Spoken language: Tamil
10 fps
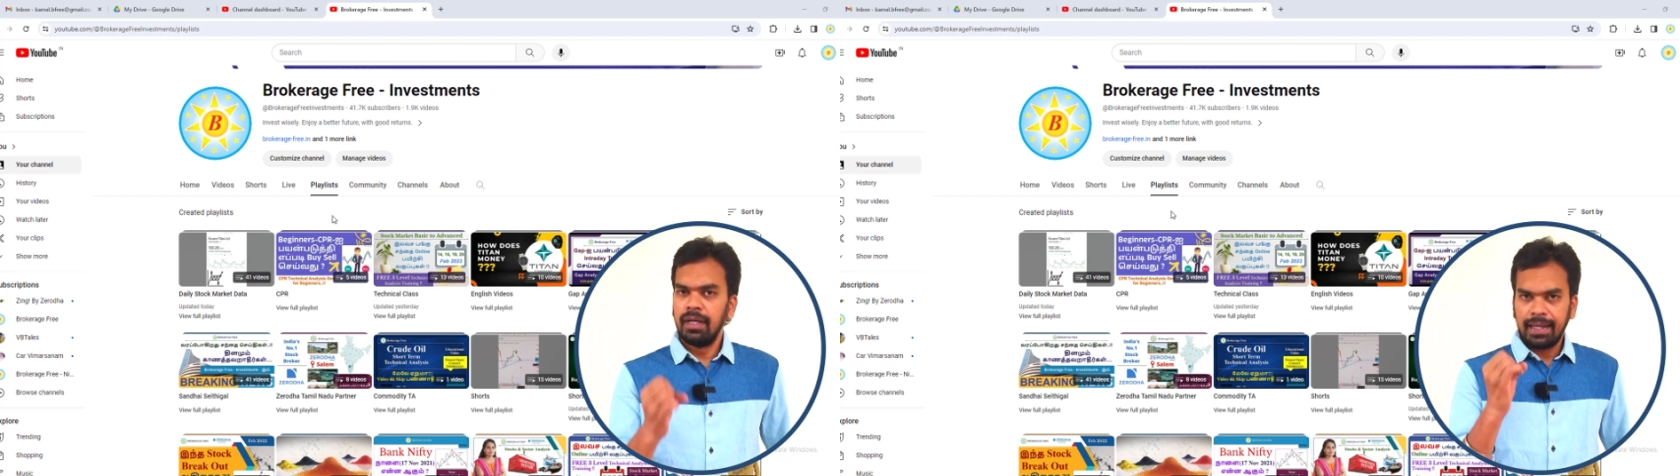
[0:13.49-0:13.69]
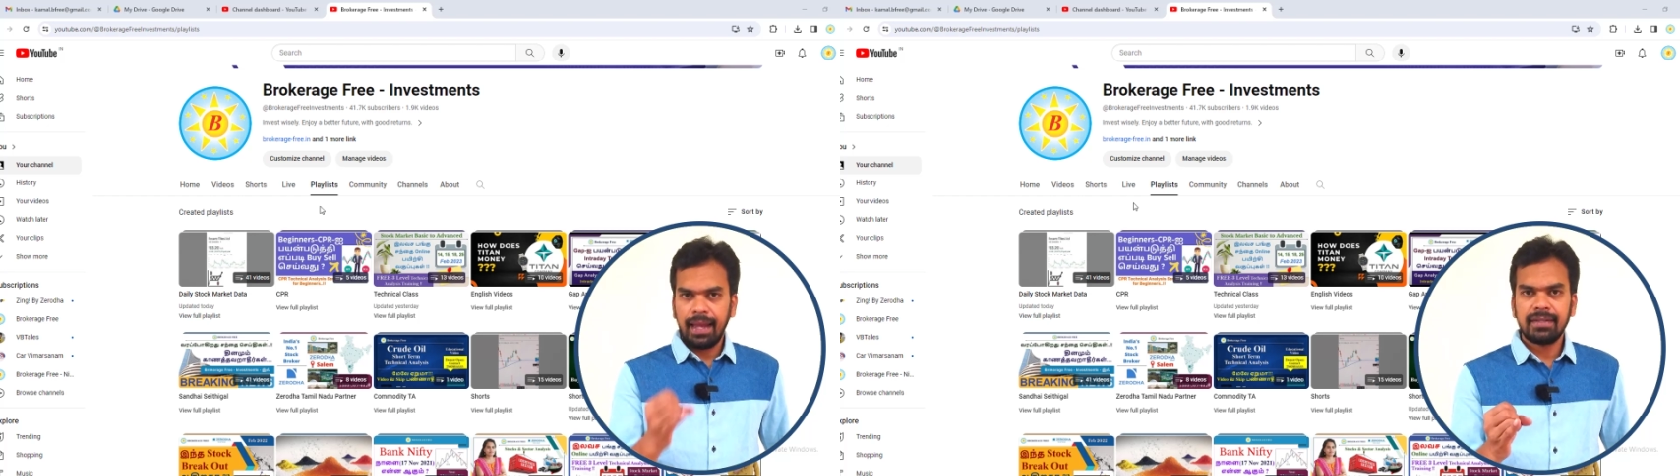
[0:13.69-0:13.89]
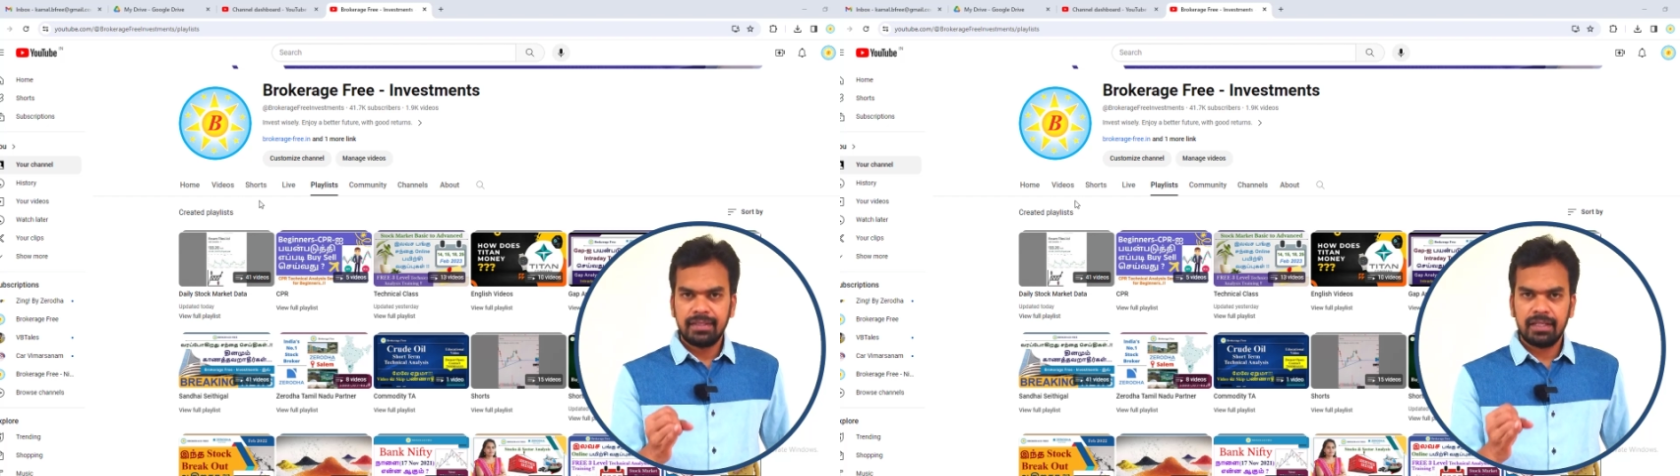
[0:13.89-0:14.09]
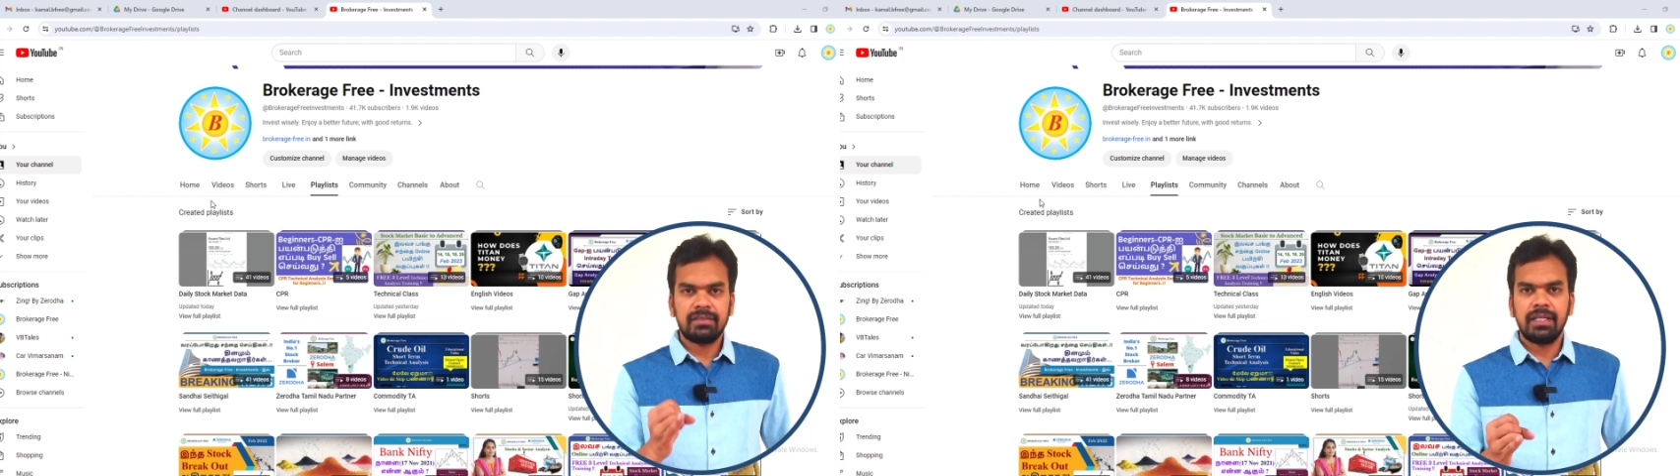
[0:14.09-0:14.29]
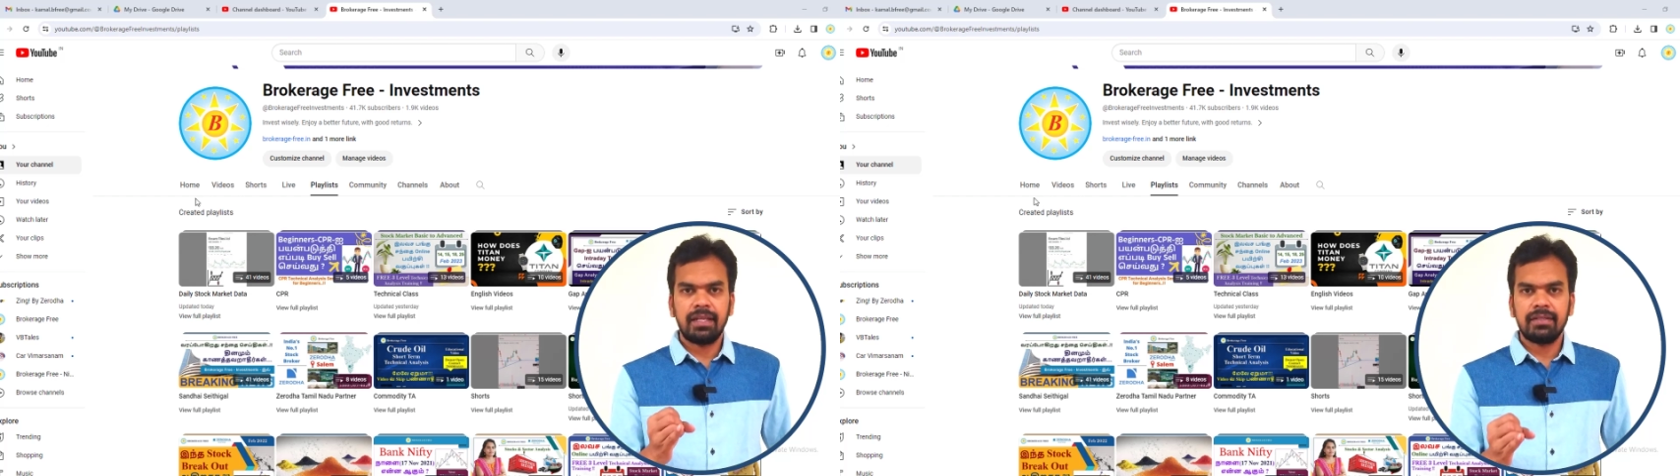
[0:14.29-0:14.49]
கேம்செக்
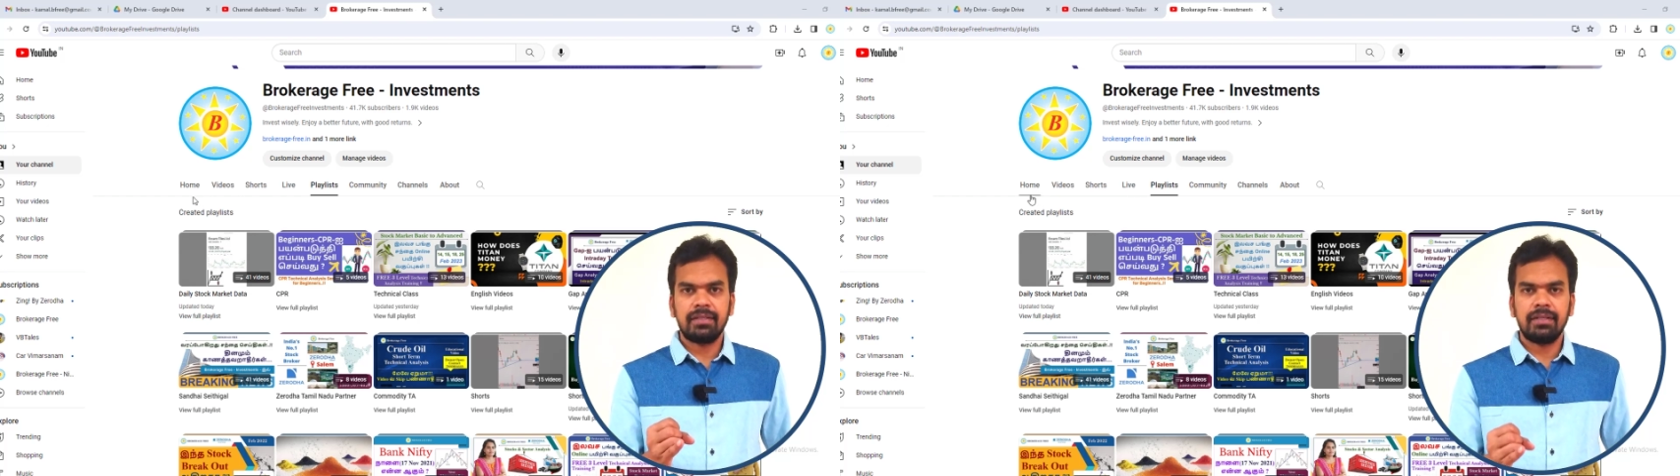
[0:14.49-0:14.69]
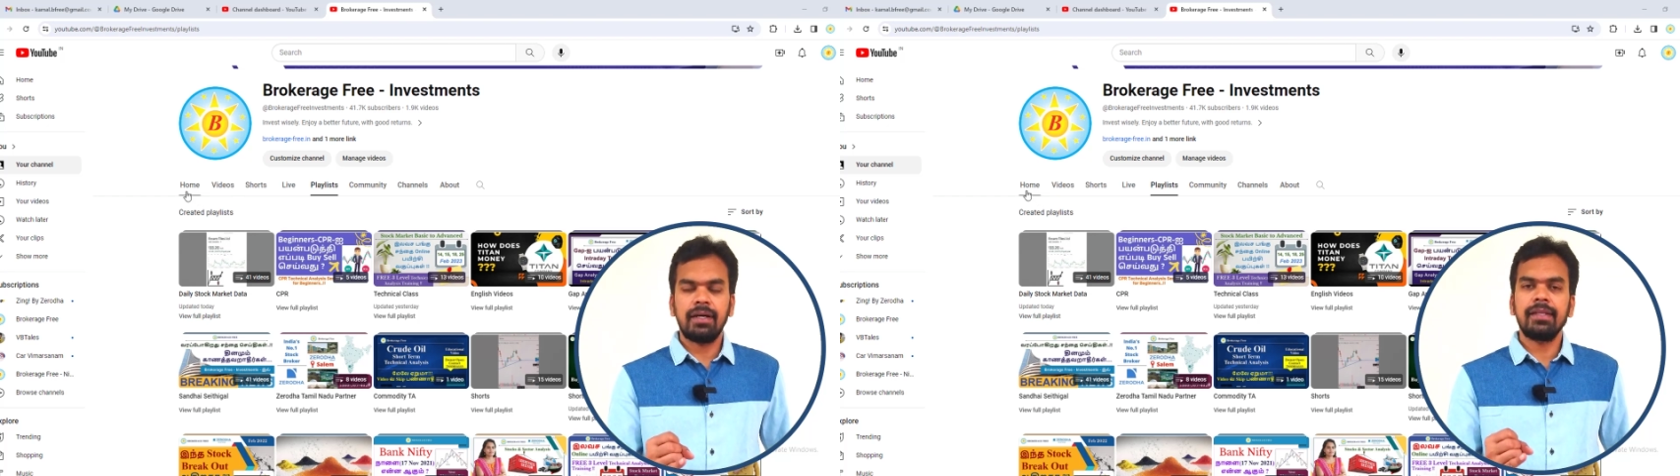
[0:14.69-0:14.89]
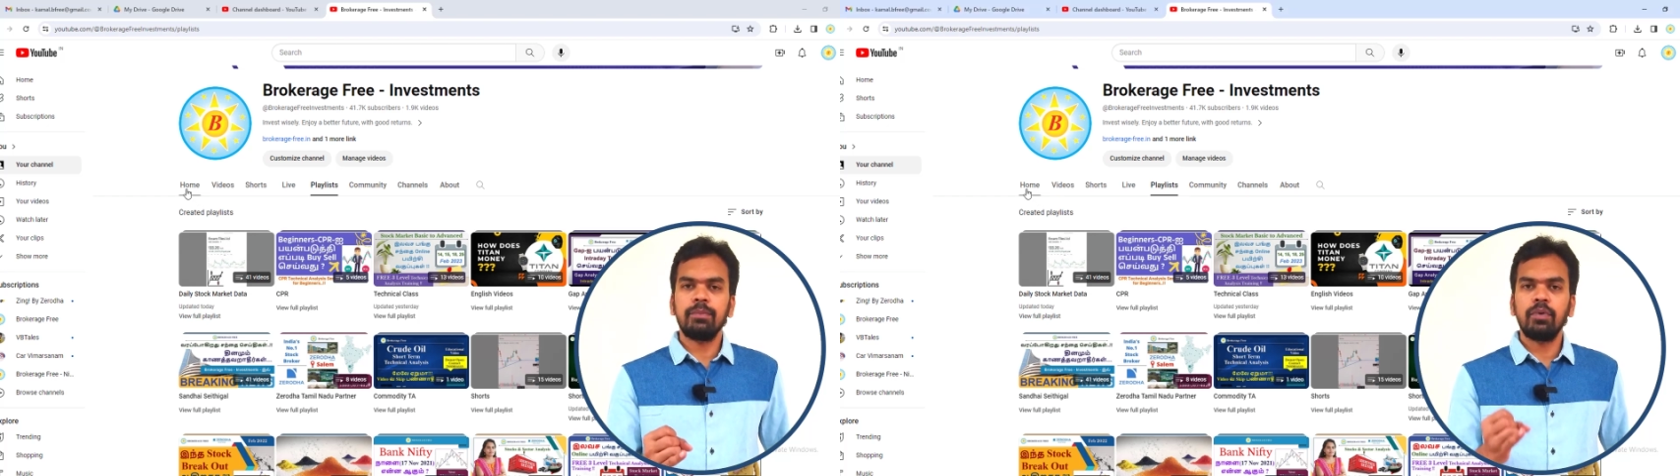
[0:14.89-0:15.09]
சீரீஸு அதே